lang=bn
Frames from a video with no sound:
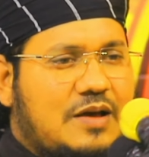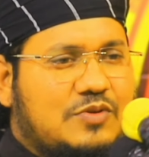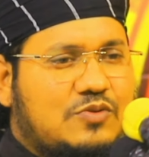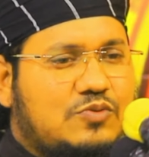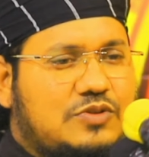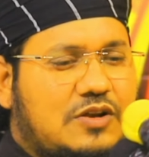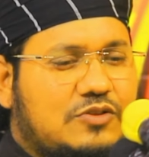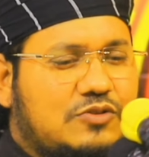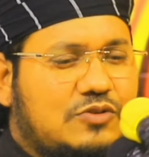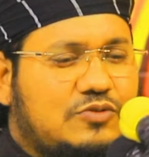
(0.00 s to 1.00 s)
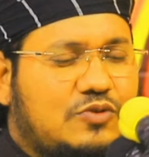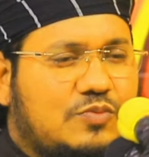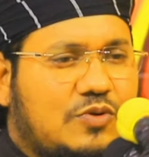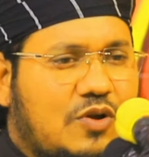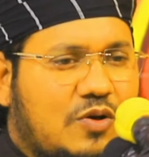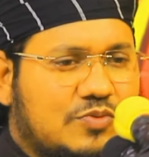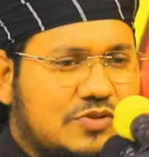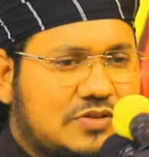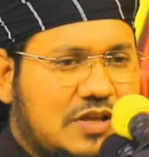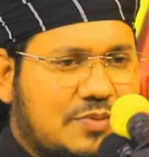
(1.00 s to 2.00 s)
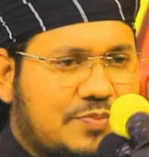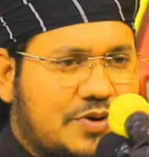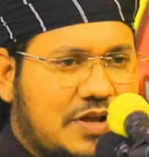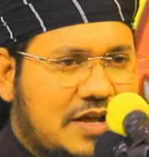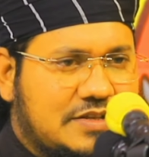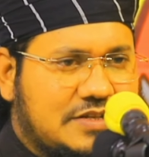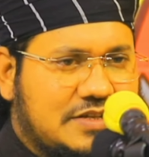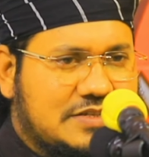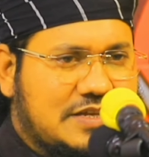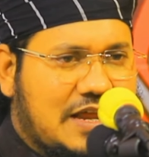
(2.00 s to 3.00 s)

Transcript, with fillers: আমি ক্ষুধারত দুর্বল অবস্থায় পড়ে আছি